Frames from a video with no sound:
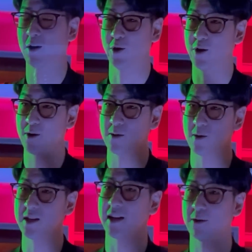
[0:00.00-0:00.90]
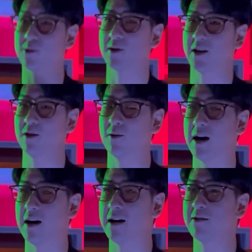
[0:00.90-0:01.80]
構いろいろ起きたよとかいうの
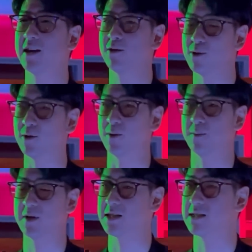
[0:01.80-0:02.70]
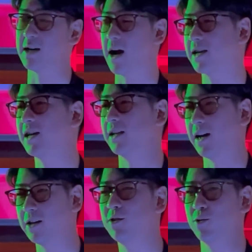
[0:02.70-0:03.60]
はあるけど、まあ、実際空きが
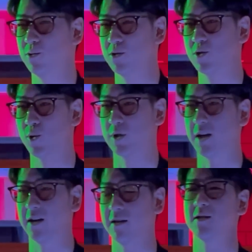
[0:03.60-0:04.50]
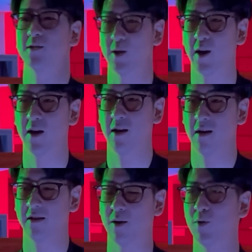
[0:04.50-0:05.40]
ないっていう状態なんですって。だか
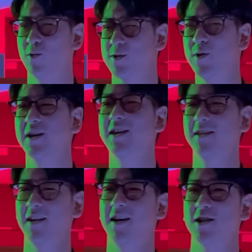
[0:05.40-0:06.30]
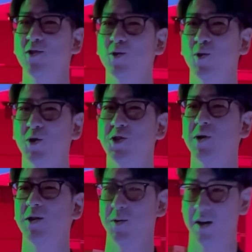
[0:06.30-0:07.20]
ら僕それ聞いてなんかちょっと拍子抜
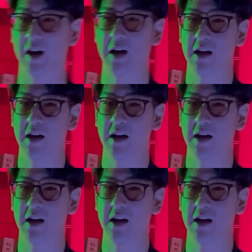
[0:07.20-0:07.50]
けというか、